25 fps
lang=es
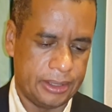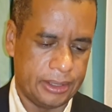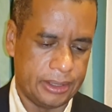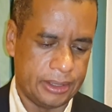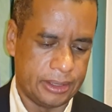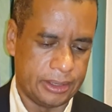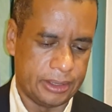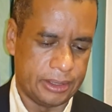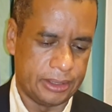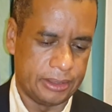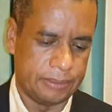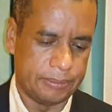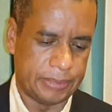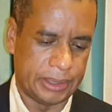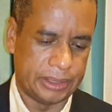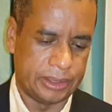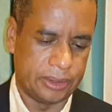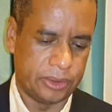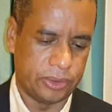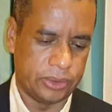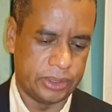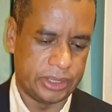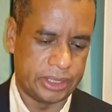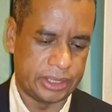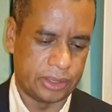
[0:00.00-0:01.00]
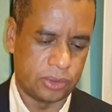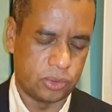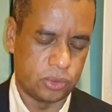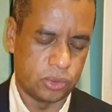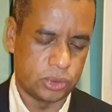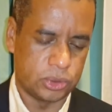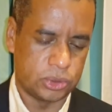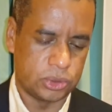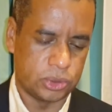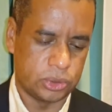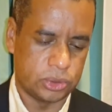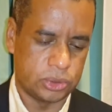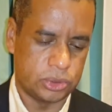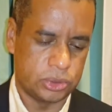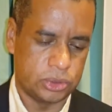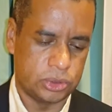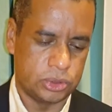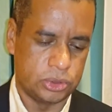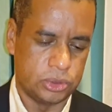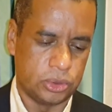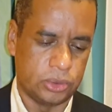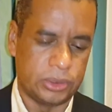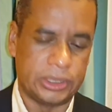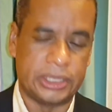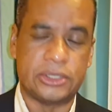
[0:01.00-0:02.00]
eh, manejo de
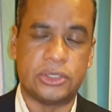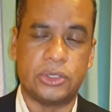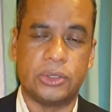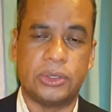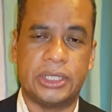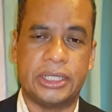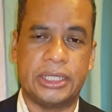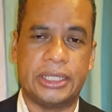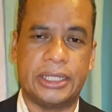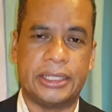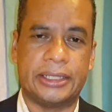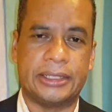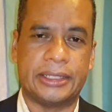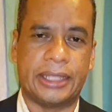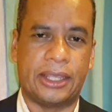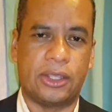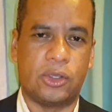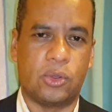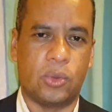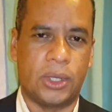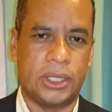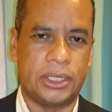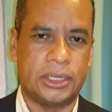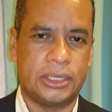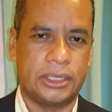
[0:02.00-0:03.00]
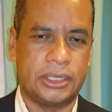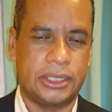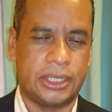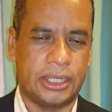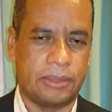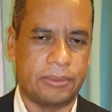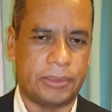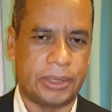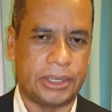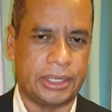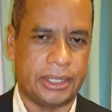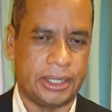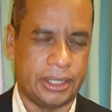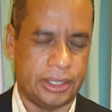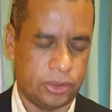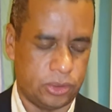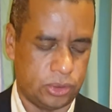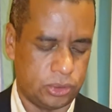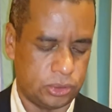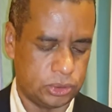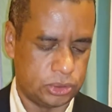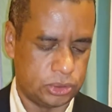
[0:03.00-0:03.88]
recursos, donaciones de Taiwán que han manejado